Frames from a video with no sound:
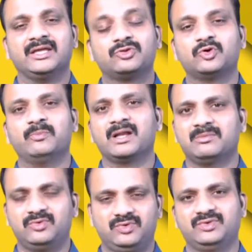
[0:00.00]
ఎంతో
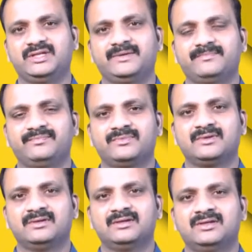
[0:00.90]
బలం ఉంటుంది
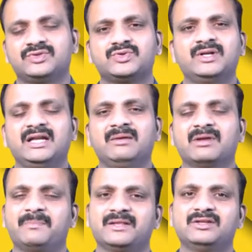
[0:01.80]
చూడండి
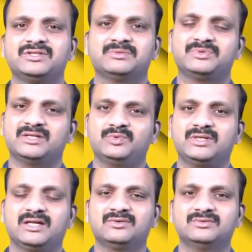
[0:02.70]
మన పెద్దలు చెబుతూ
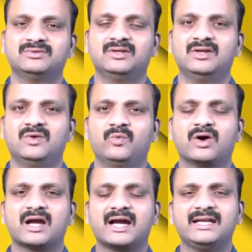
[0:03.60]
ఉంటారు
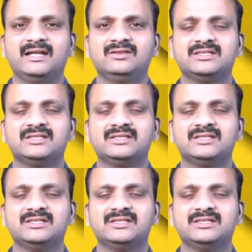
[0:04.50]
ఒక కట్టెని